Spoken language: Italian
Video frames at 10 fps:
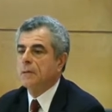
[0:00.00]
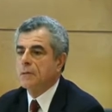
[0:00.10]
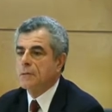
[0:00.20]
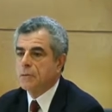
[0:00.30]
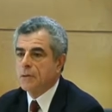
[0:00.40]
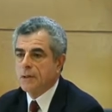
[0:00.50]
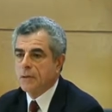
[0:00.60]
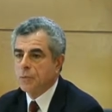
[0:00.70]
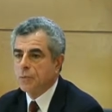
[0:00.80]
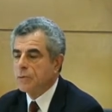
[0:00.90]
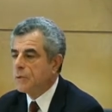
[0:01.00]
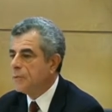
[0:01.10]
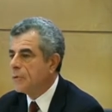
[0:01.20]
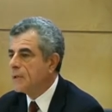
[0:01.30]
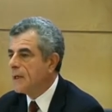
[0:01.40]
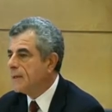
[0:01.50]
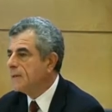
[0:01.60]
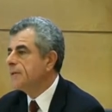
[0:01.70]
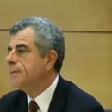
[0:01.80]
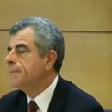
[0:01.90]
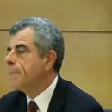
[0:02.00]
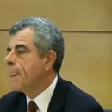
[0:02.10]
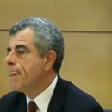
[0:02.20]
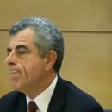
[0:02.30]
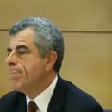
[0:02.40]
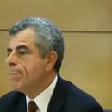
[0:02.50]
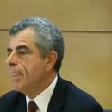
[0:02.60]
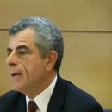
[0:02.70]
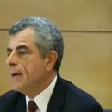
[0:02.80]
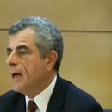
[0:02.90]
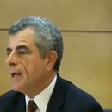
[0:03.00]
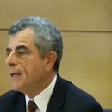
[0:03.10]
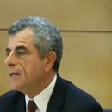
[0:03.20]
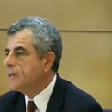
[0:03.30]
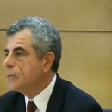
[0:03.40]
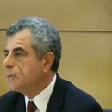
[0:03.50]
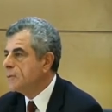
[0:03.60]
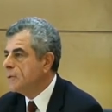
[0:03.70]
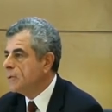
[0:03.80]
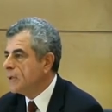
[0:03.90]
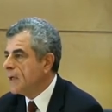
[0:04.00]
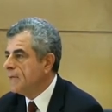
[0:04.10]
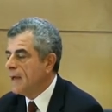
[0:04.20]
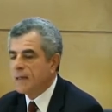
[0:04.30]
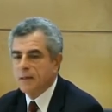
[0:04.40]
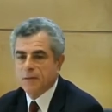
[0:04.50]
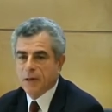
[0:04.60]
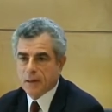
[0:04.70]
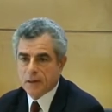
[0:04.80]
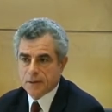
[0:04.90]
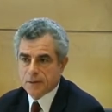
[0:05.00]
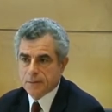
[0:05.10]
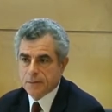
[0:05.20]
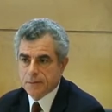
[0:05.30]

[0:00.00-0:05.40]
questo ritengo un punto importante, alle istituzioni, ai vari livelli,